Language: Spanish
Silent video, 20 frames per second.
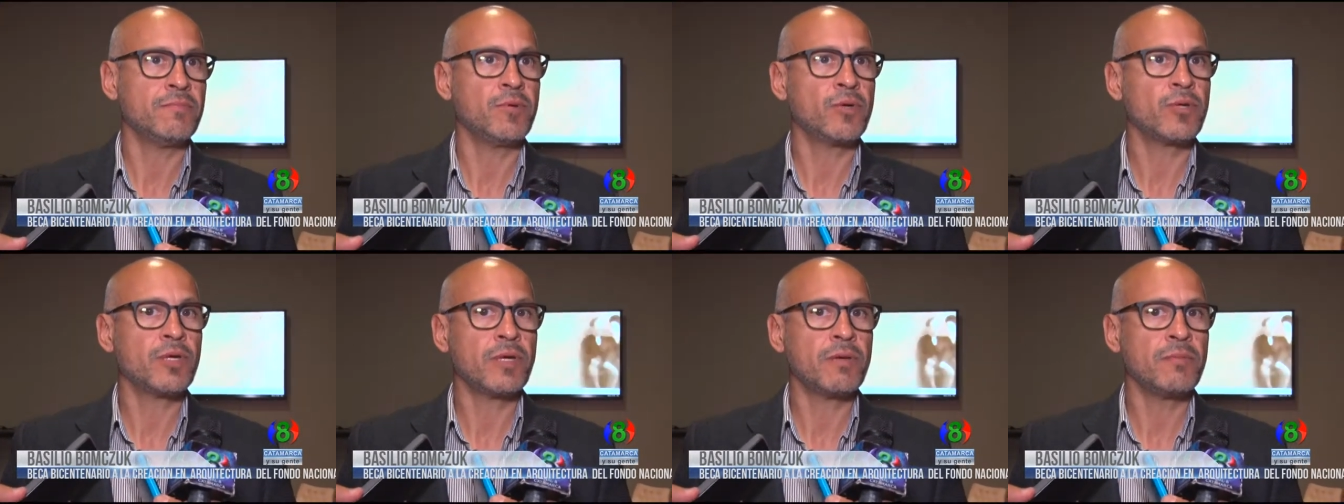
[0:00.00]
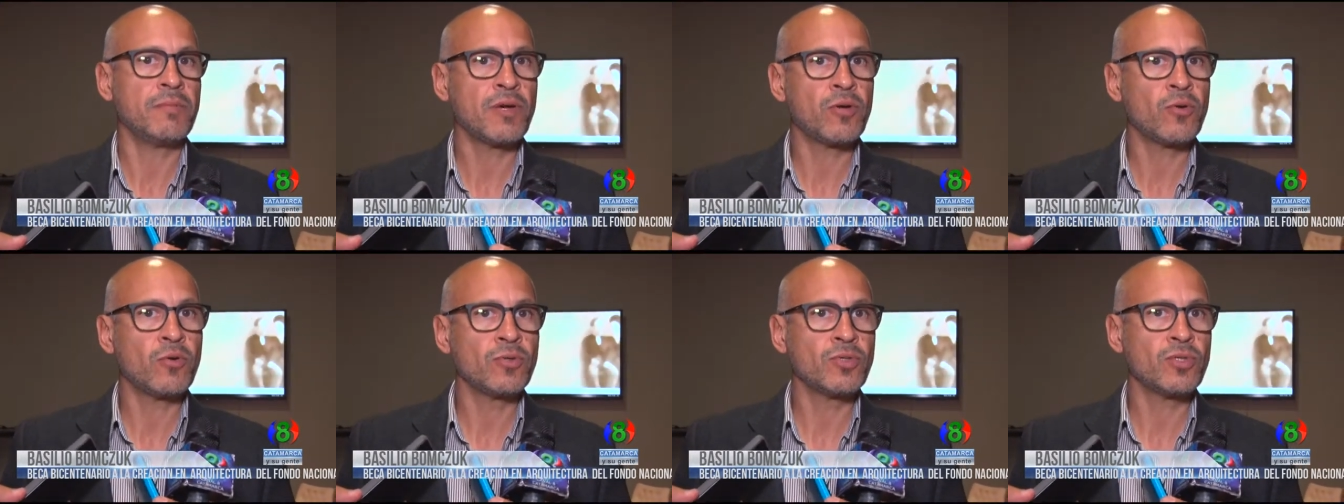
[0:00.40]
porque
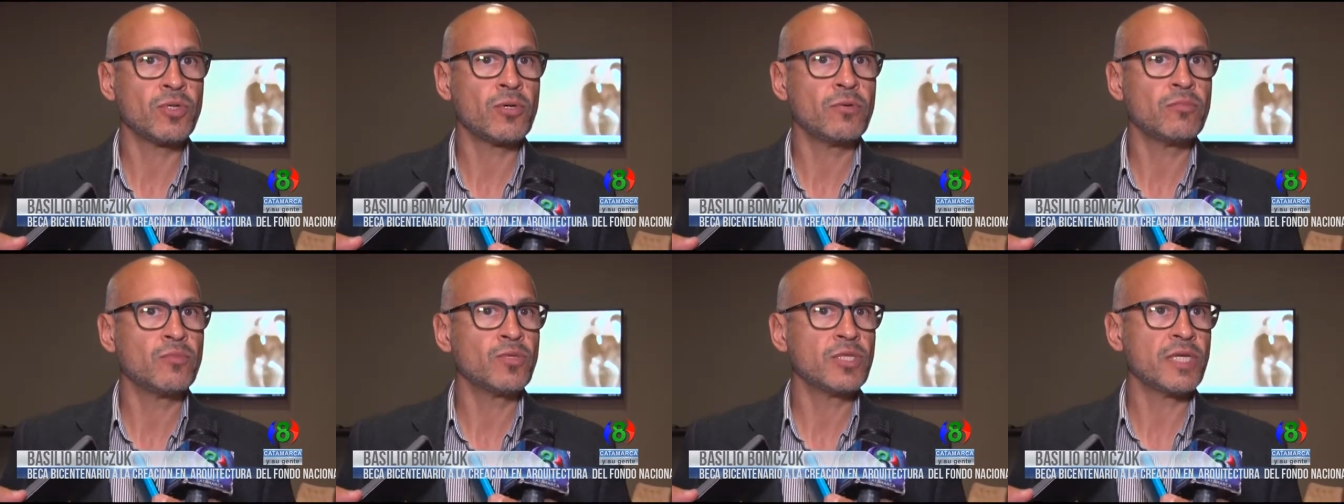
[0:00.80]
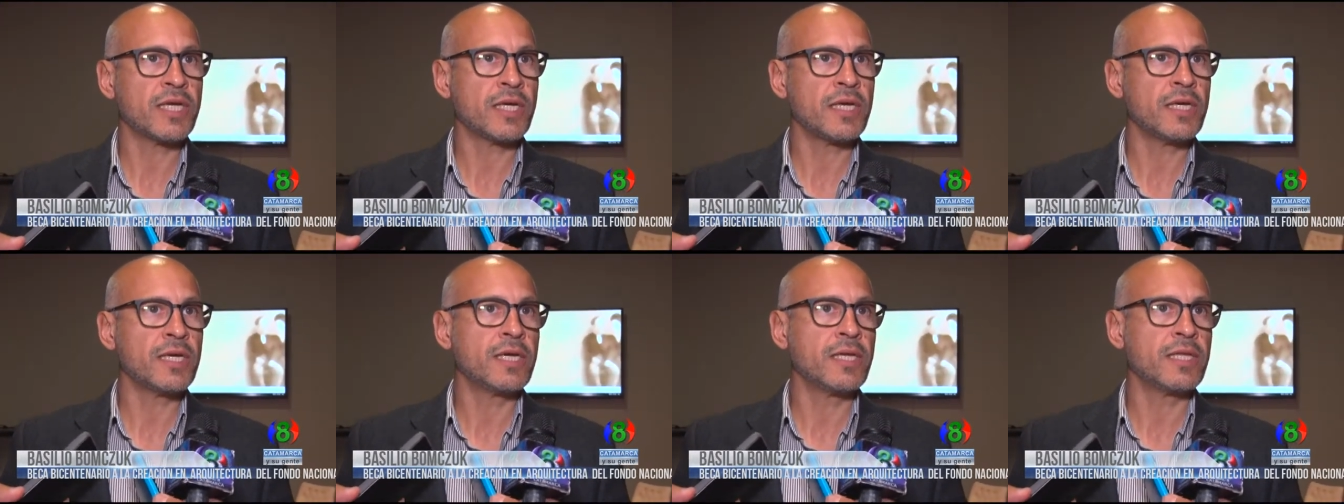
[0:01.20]
me cruzo con mucha
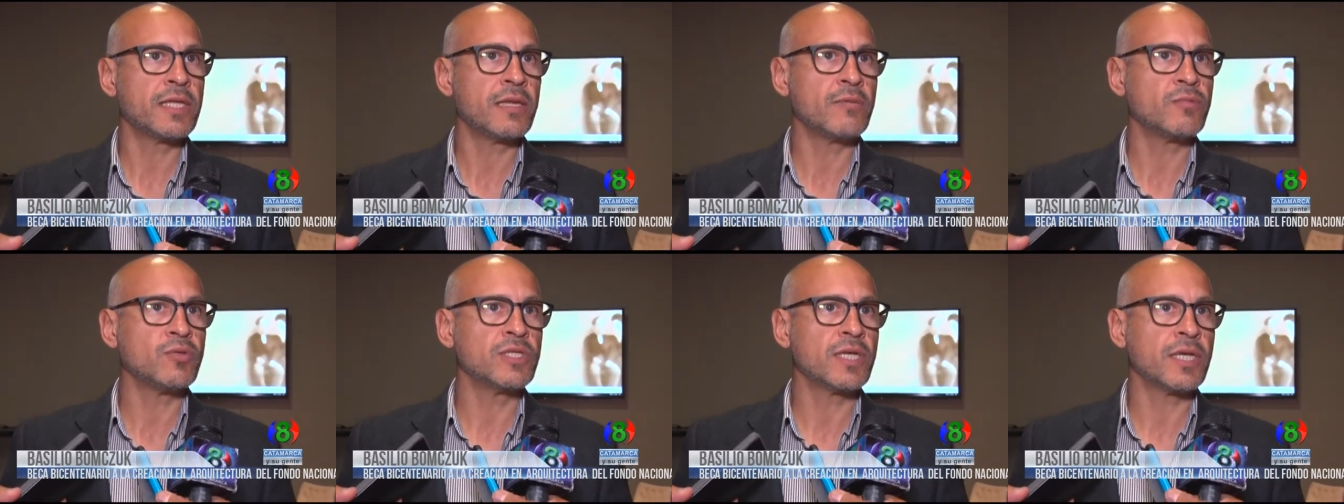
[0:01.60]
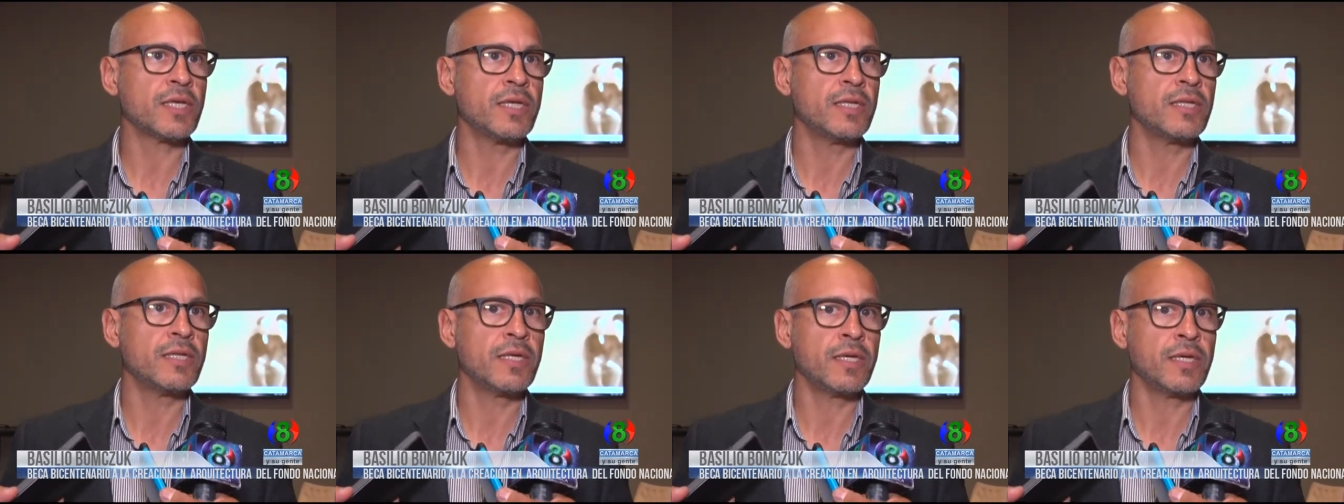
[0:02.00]
gente, mucha
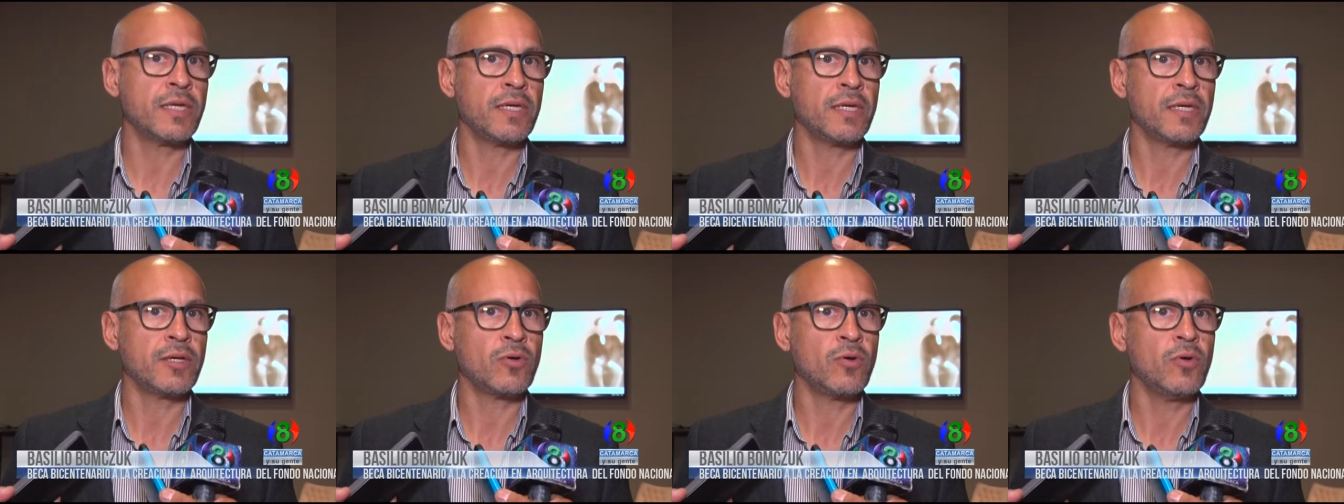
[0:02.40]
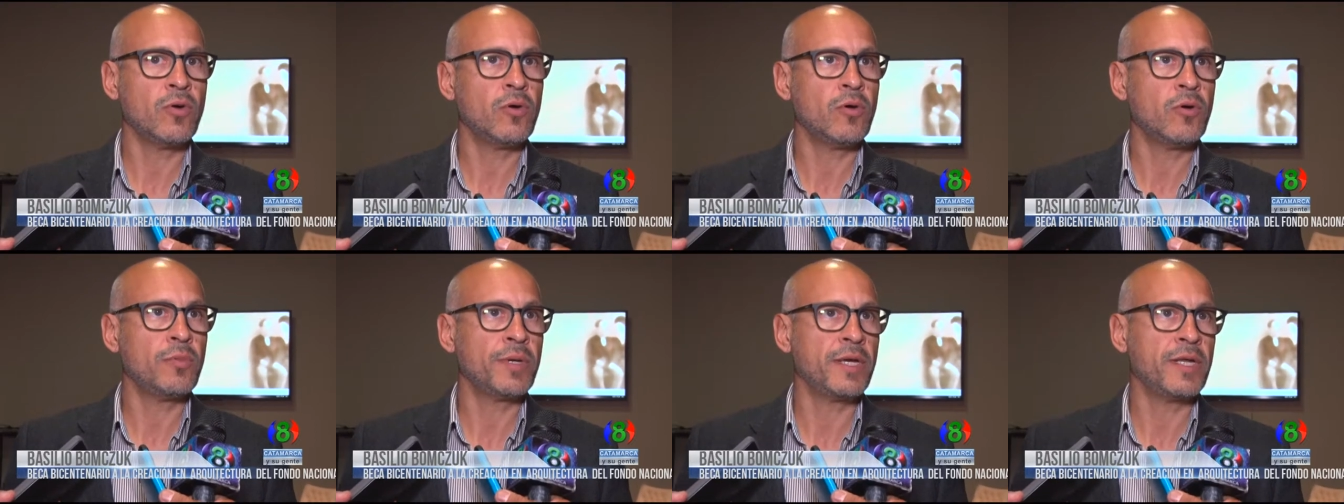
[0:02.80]
gente
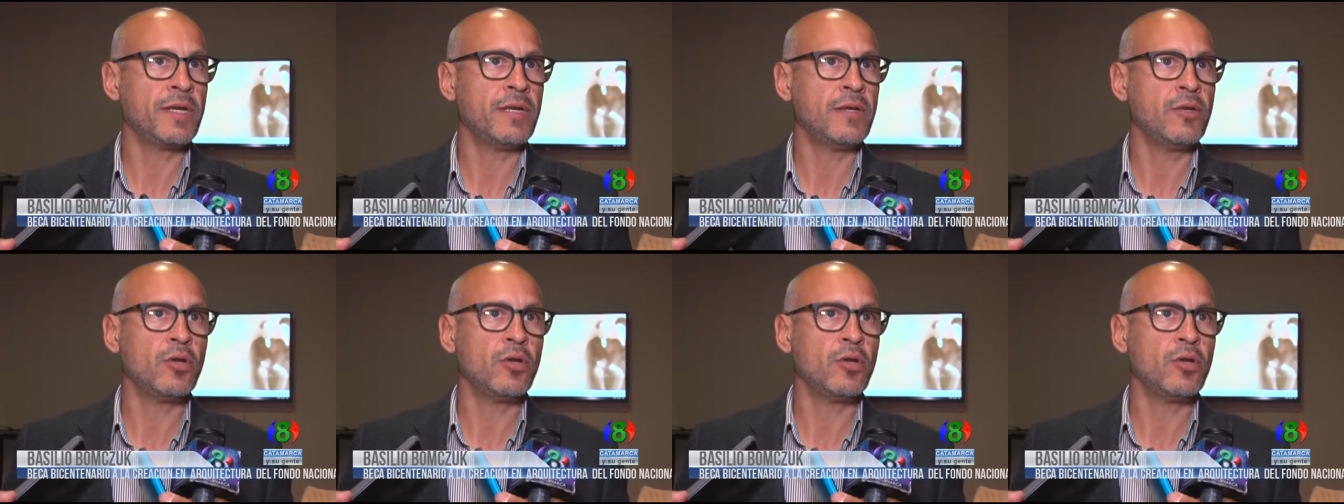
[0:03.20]
joven,